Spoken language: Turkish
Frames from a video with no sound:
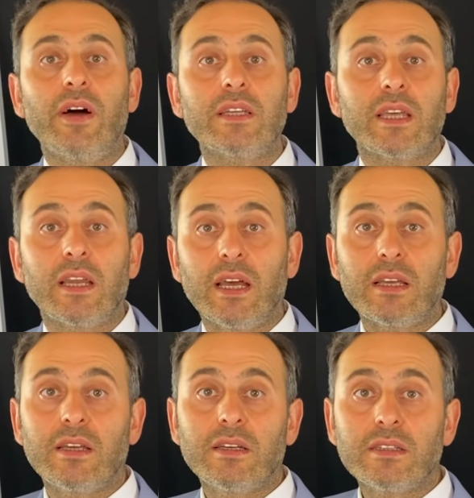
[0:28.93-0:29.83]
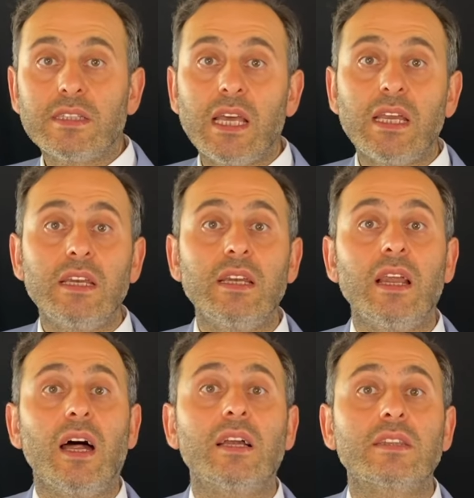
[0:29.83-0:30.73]
atarak derin
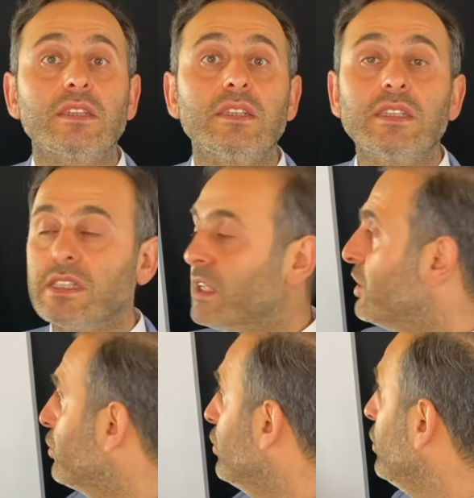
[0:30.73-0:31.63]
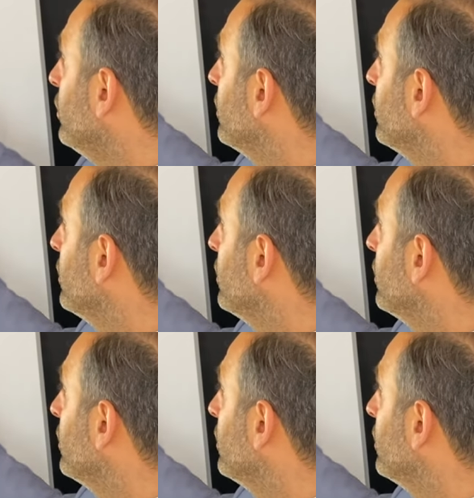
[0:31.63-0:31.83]
arttığını zannediyor.